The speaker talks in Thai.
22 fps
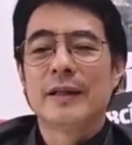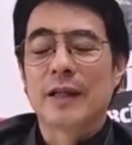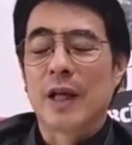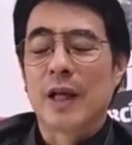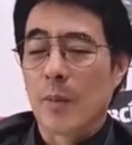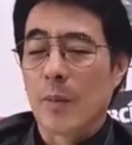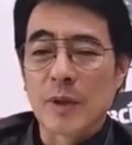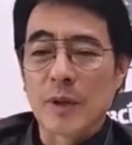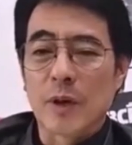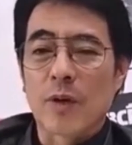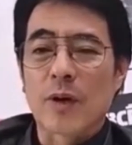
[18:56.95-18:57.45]
เรา
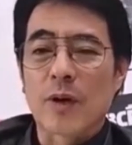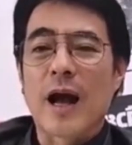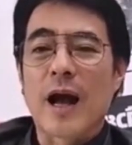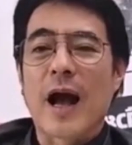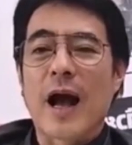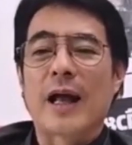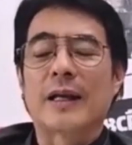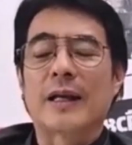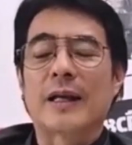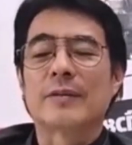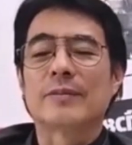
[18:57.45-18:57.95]
ไม่ต้อง
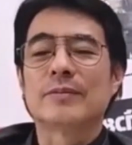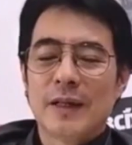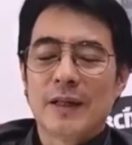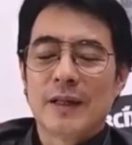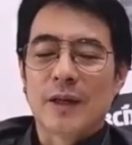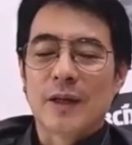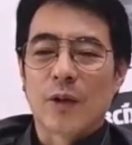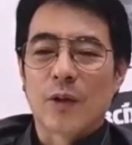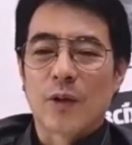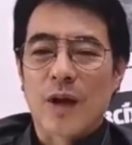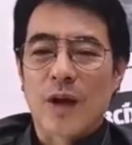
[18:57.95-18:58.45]
การครับ
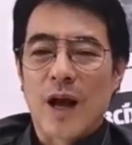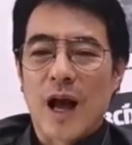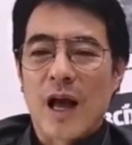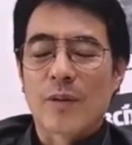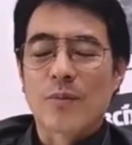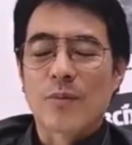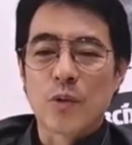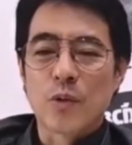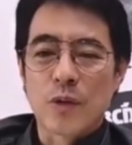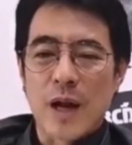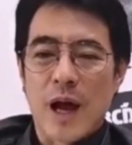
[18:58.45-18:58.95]
เราต้องการ
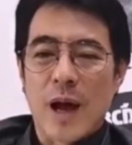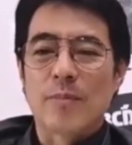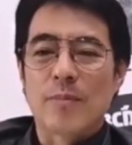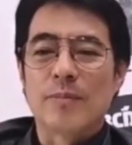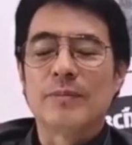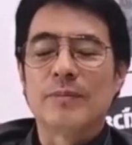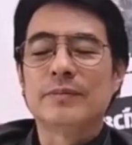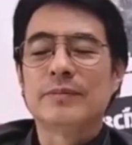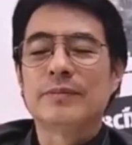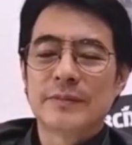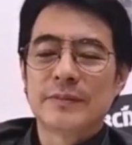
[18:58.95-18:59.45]
ผู้
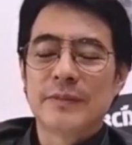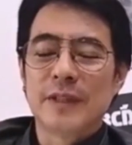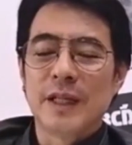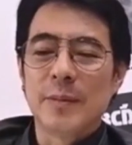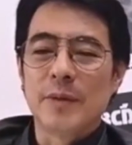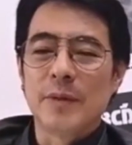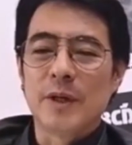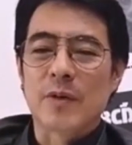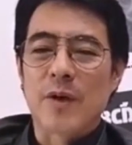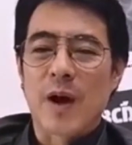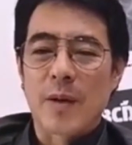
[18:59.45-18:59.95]
นำที่
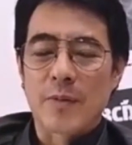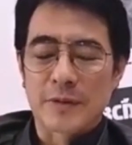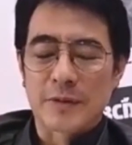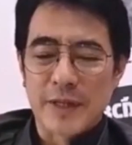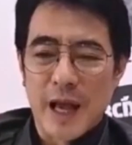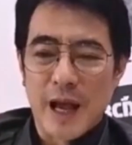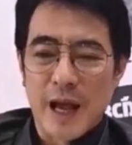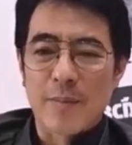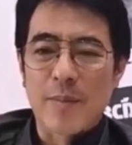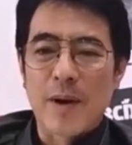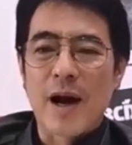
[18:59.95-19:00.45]
มีความ
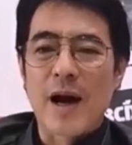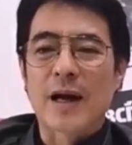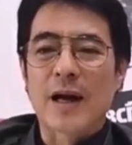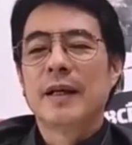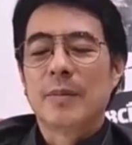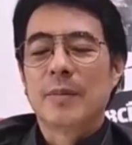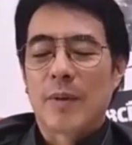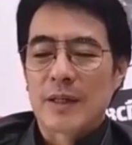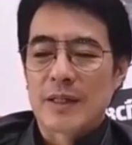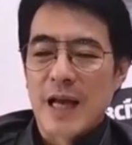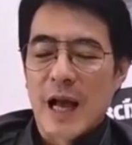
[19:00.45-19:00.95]
สามารถ
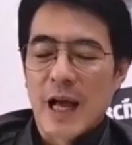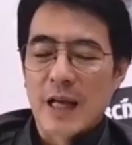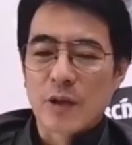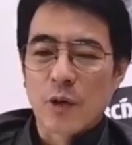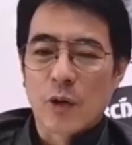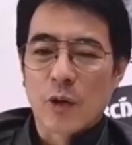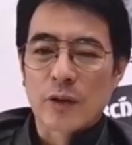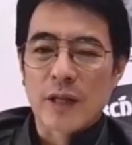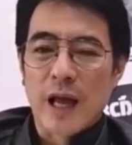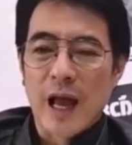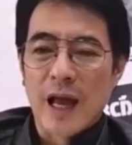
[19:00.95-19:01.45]
ประชาช
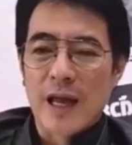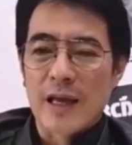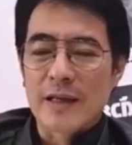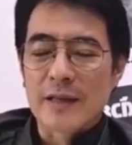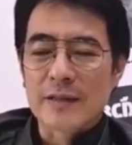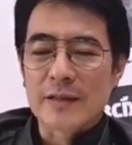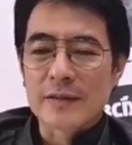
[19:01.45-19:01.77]
นไทย